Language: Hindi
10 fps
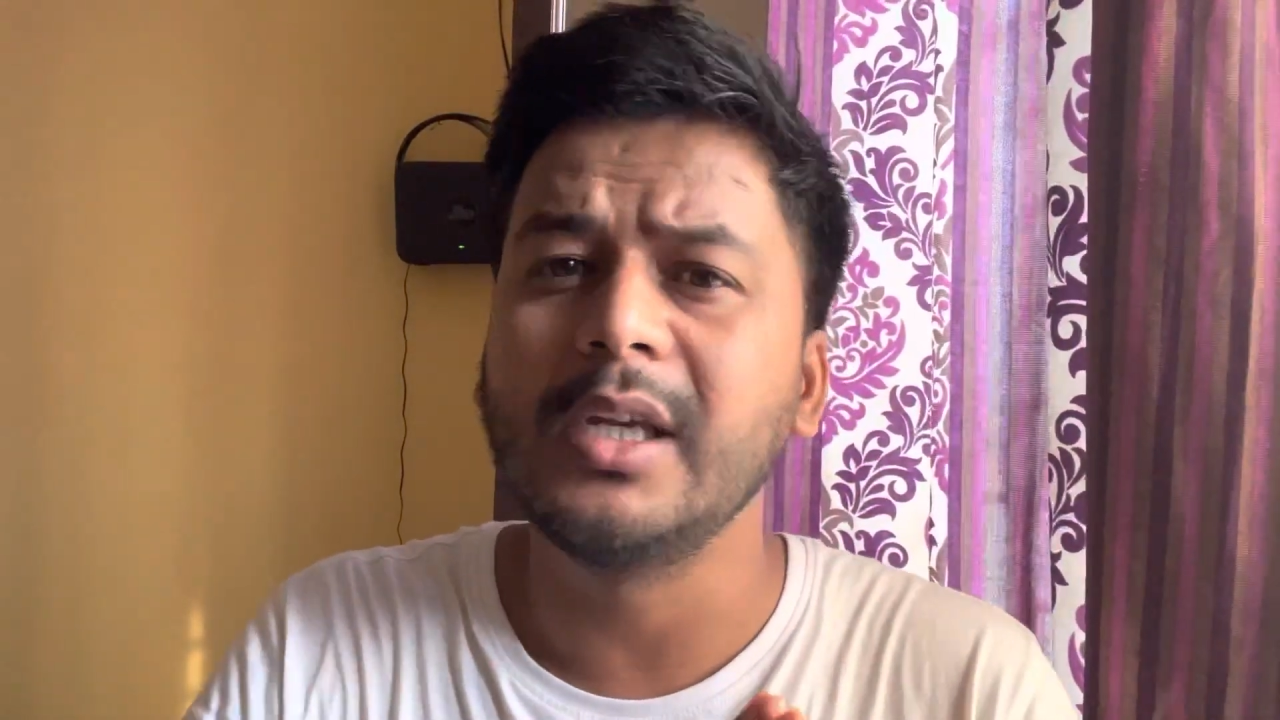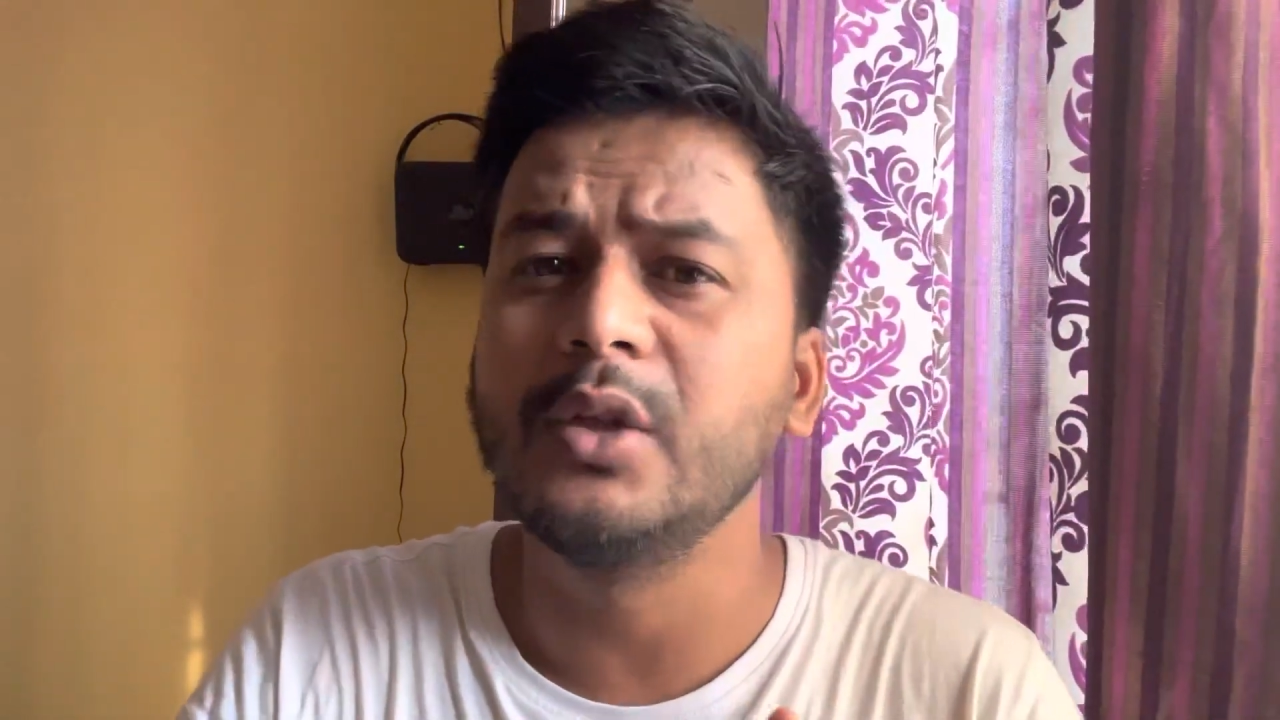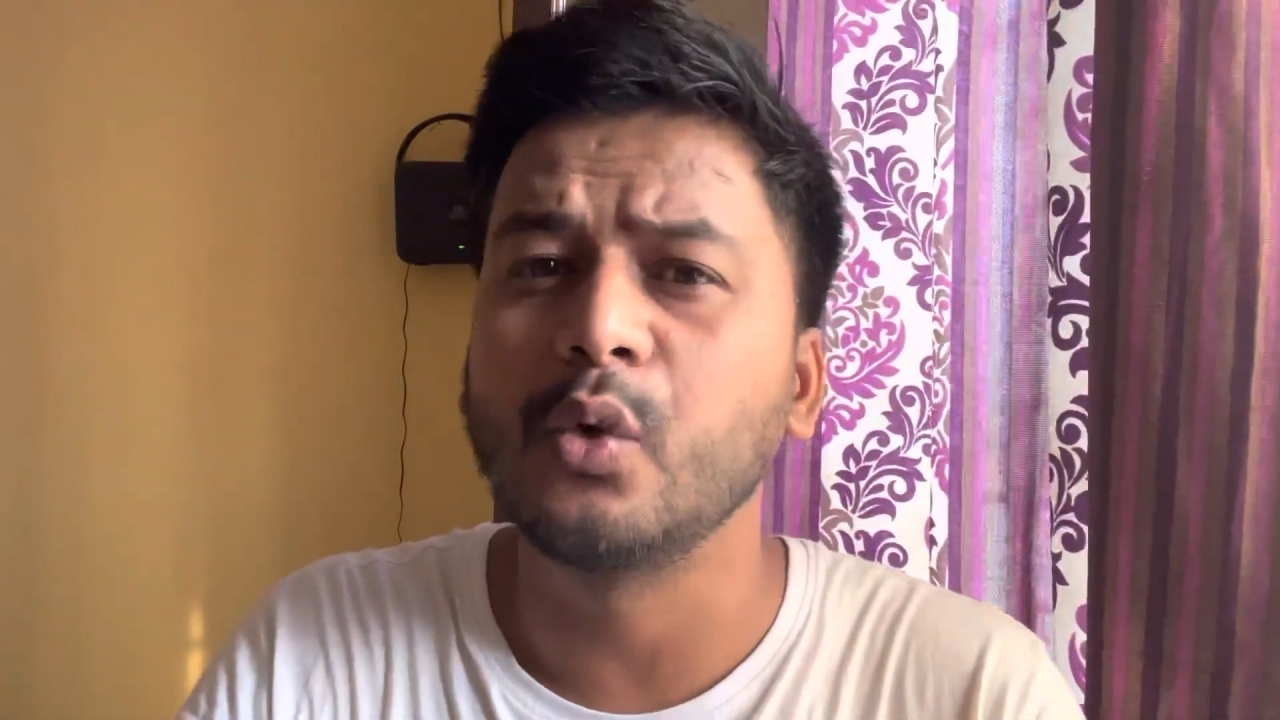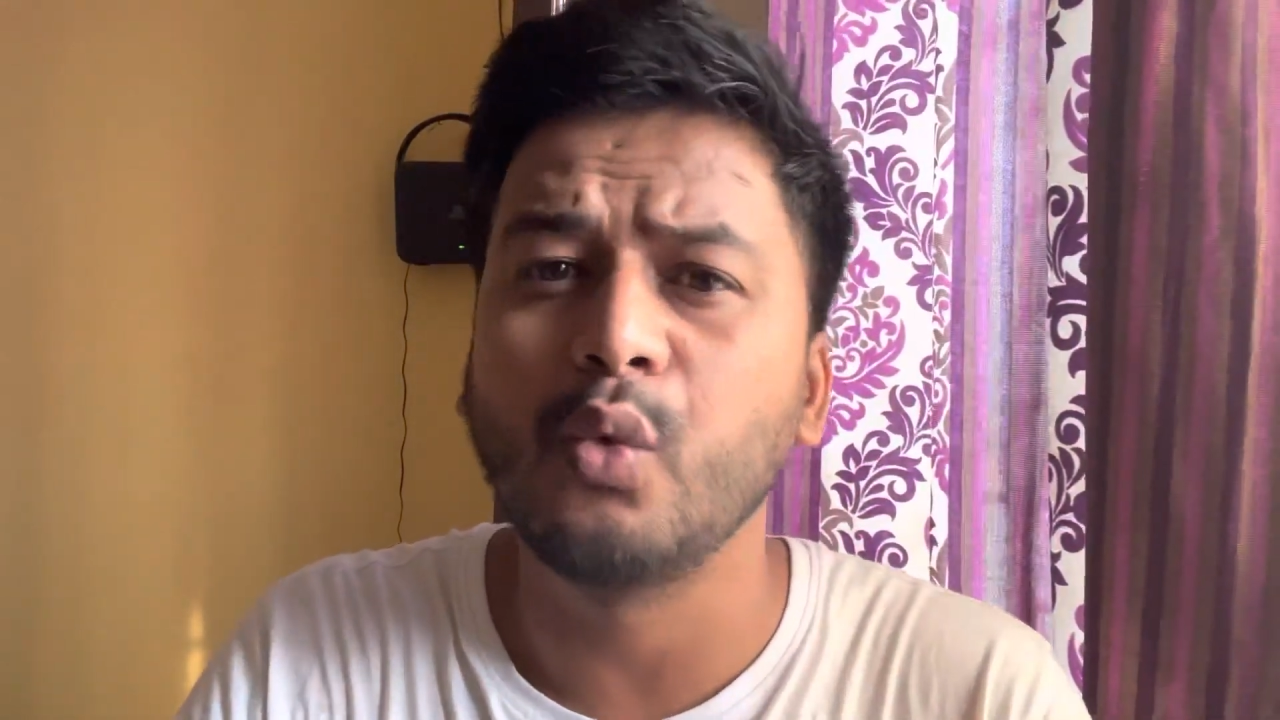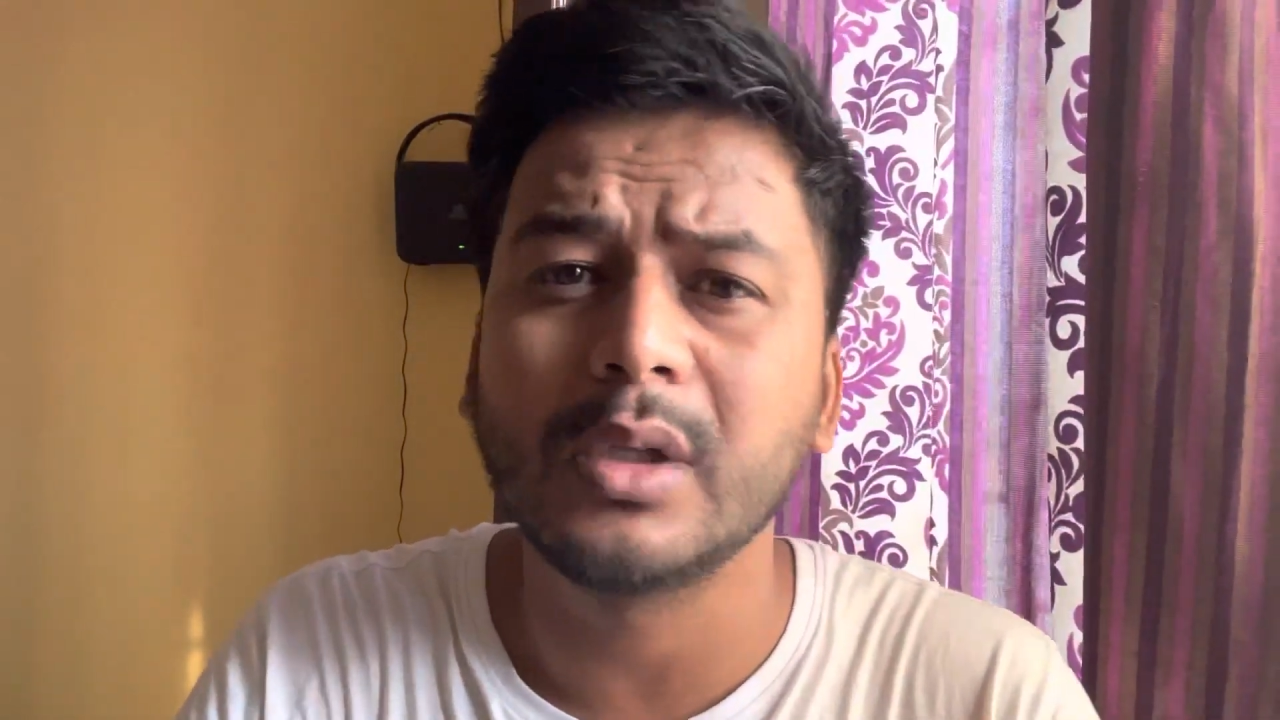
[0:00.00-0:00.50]
की
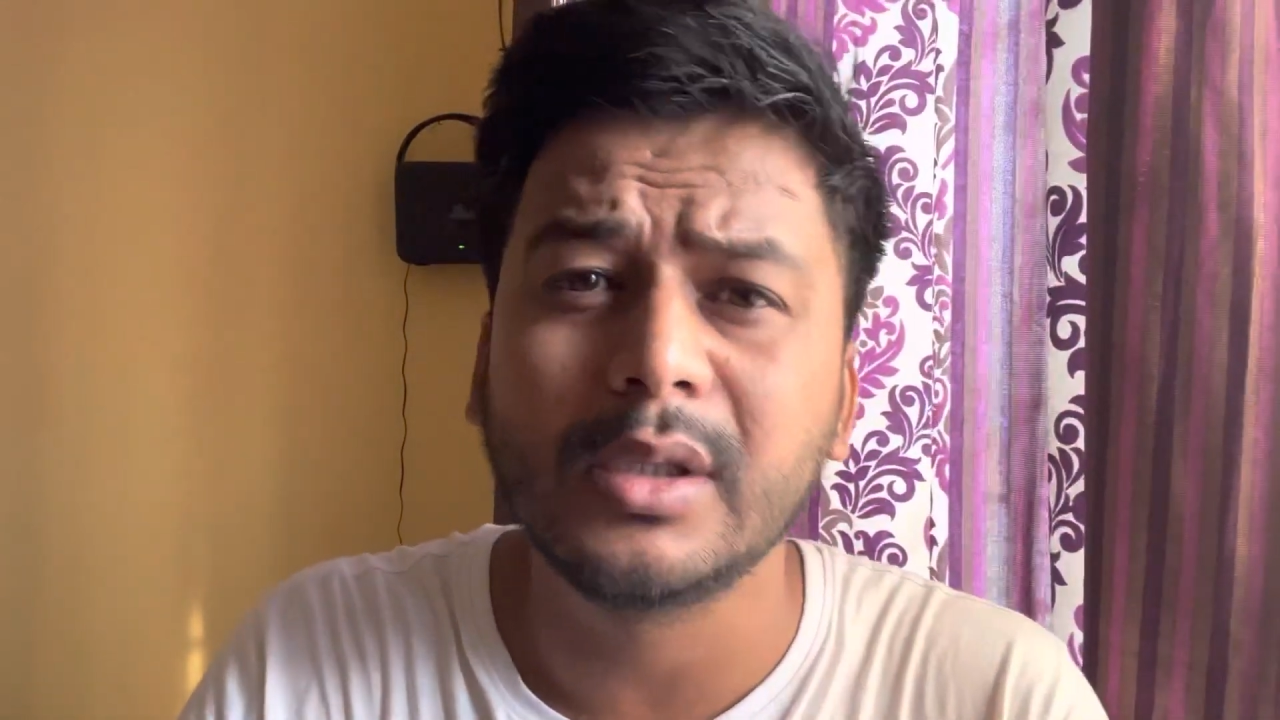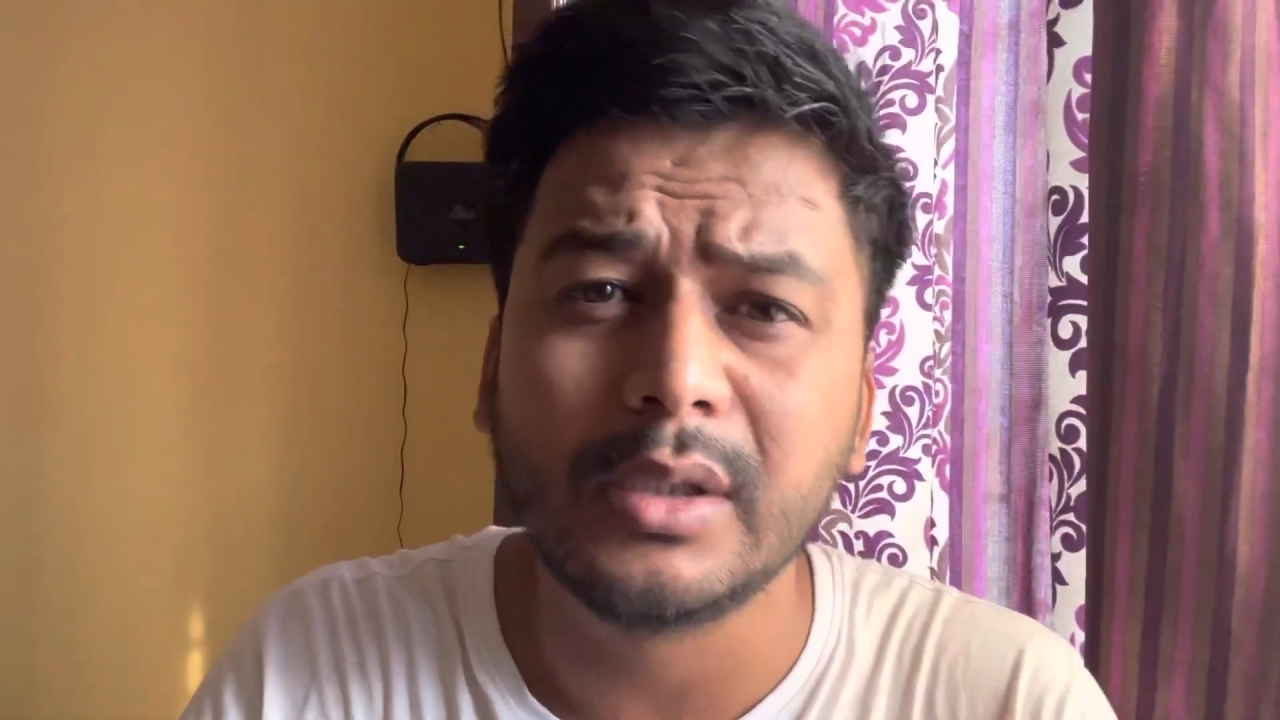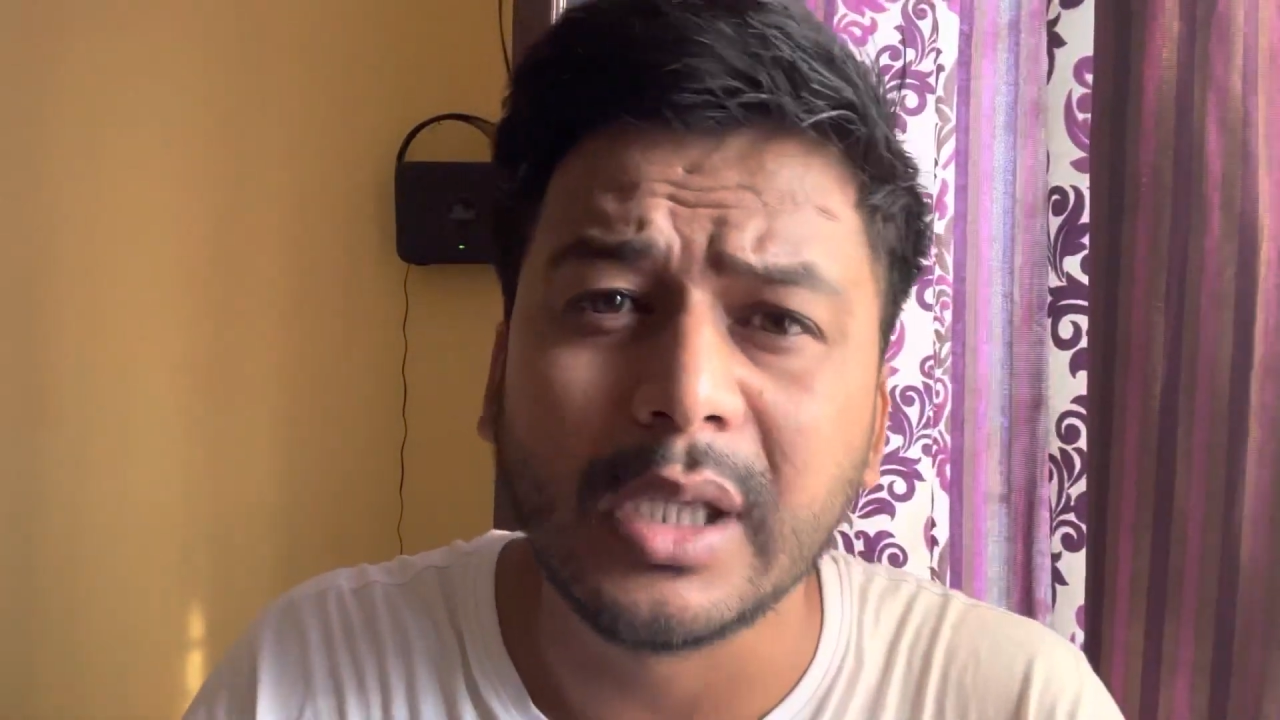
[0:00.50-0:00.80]
ज़रूरत